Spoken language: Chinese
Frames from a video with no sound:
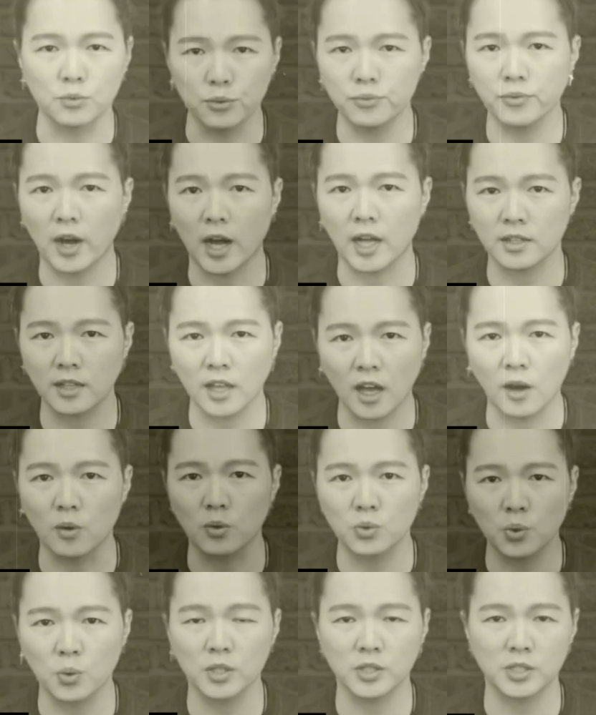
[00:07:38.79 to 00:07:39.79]
无法
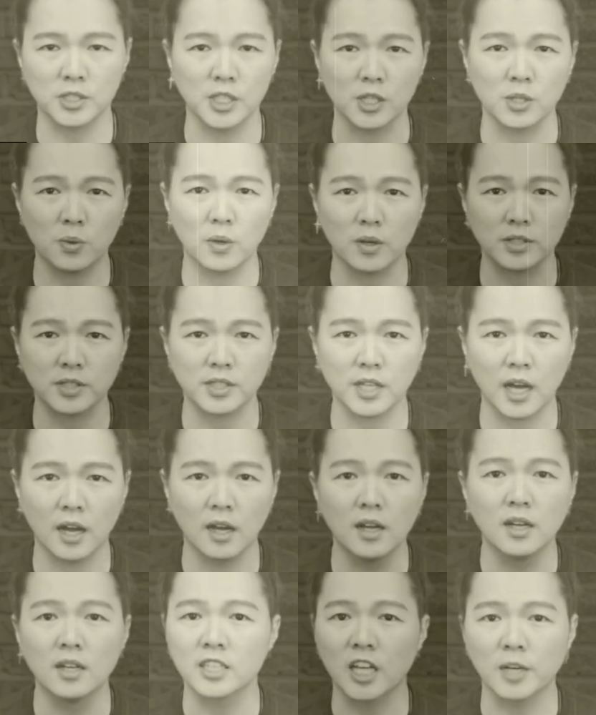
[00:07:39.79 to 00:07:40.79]
逃脱的情况下，
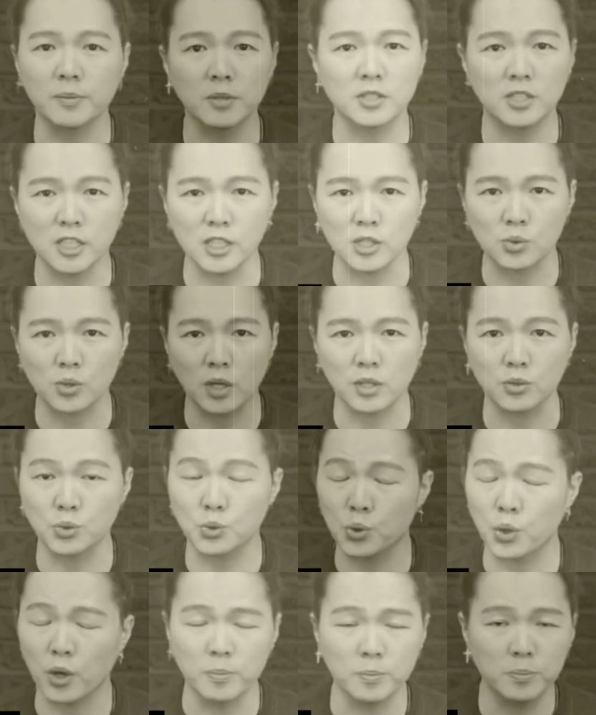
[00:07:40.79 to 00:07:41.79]
他们的计算
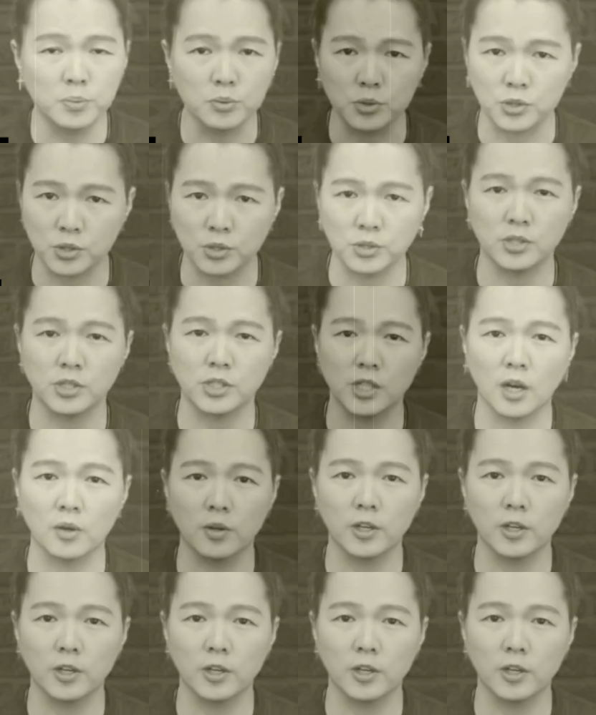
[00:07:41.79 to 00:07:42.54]
全部失效